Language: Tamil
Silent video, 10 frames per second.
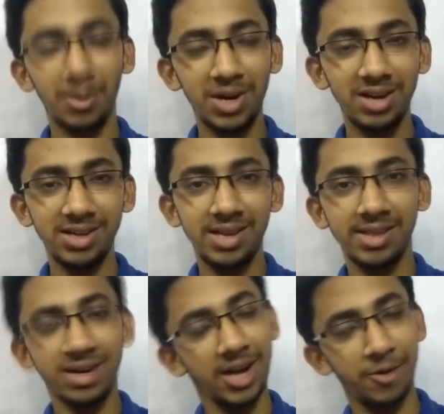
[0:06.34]
தமிழாளி
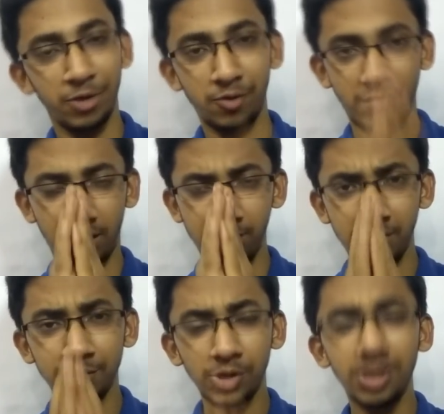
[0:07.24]
இணைந்த அனைவருக்கும் வணக்கம்
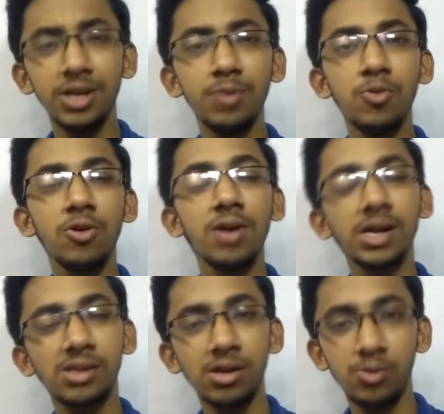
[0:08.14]
ஸோ இரண்டு மூன்று
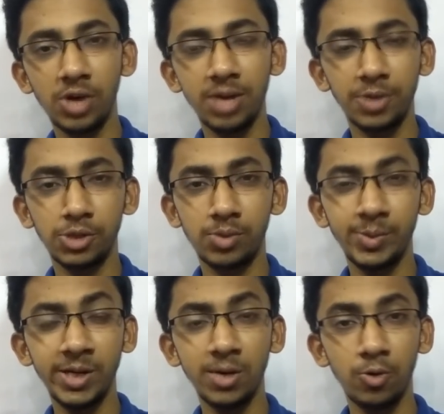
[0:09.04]
நாட்களுக்கு முன்னாடி பார்த்தோம்
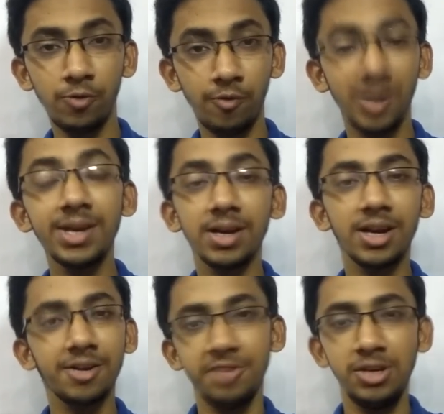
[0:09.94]
அப்படின்னா ஒரு
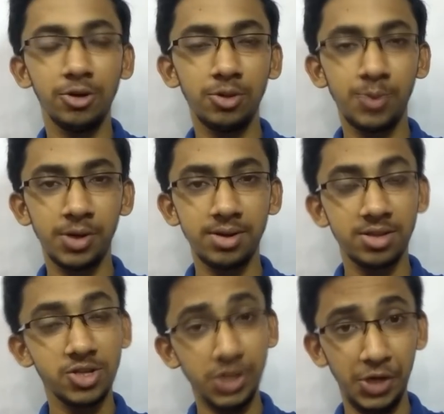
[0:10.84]
வைரலான வீடியோ வந்து போயிட்டு
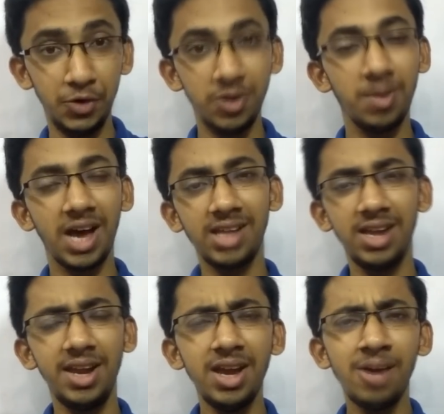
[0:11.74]
இருந்துச்சு யூடியூப்ல அதில்
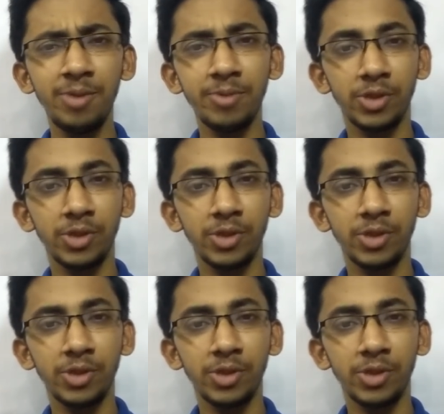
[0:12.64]
என்ன அப்படின்னு